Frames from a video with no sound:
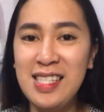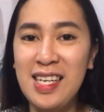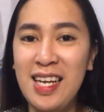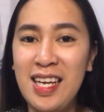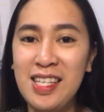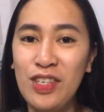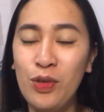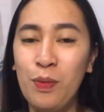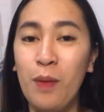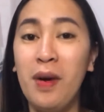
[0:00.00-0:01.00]
Sana hindi
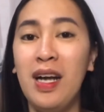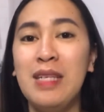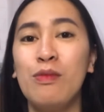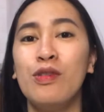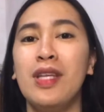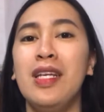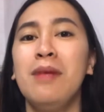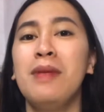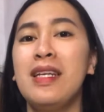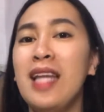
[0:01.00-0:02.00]
nyo po makalimutan na
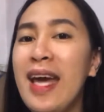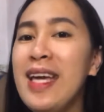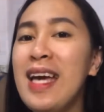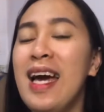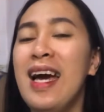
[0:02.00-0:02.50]
mag-like